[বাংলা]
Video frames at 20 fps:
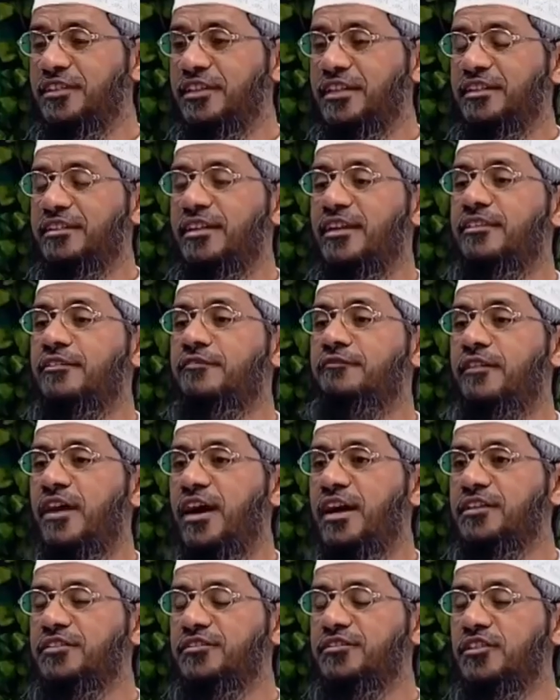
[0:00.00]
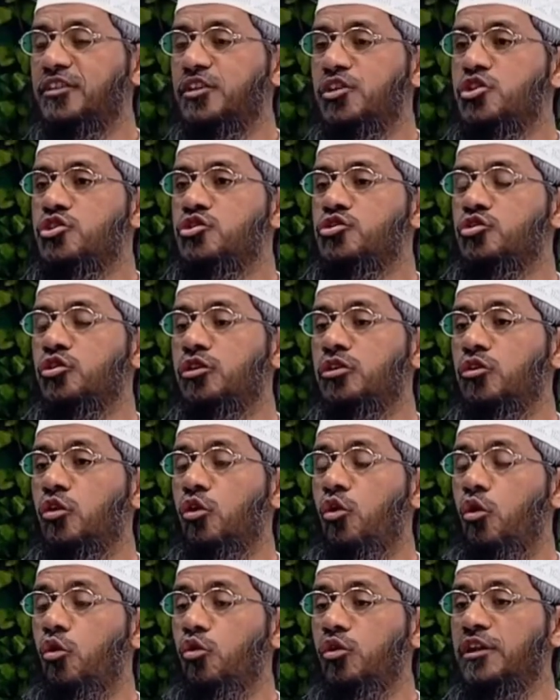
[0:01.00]
হবে এই রোজাটা
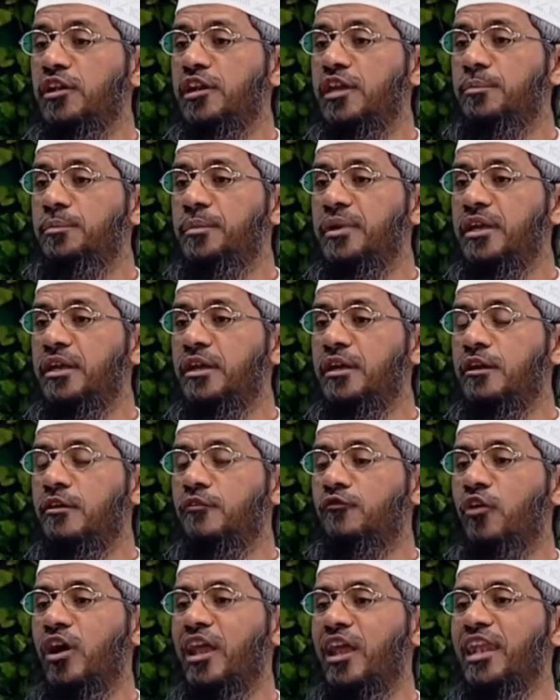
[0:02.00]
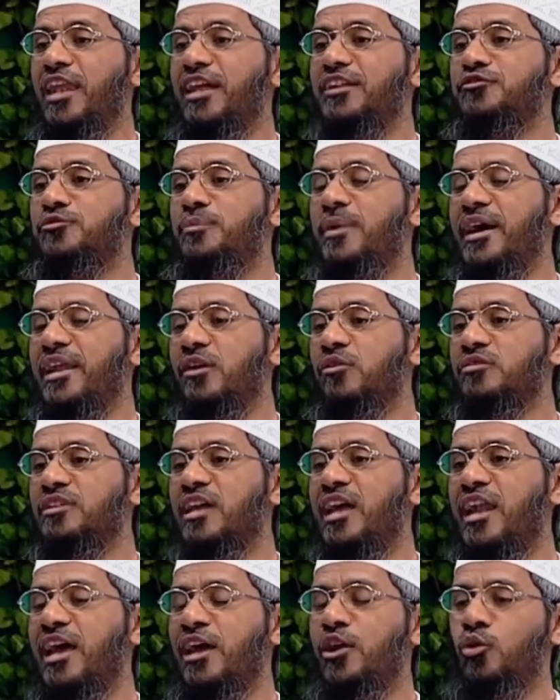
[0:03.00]
শুধুমাত্র আল্লাহ সবান তালার জন্য
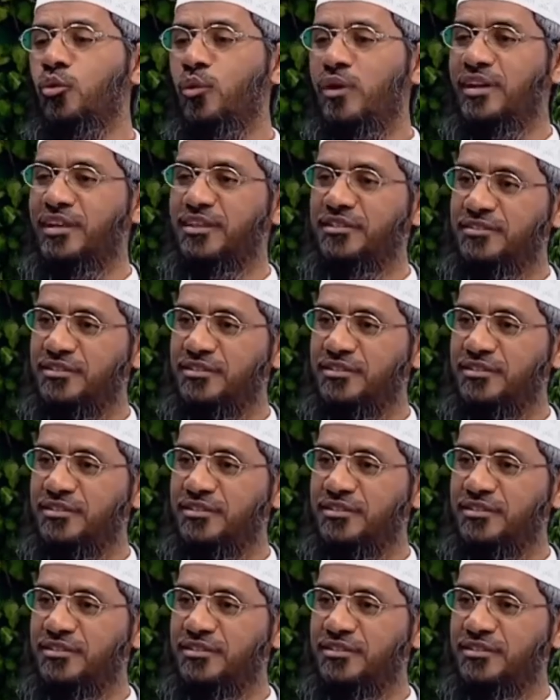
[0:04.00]
অন্য কারো জন্য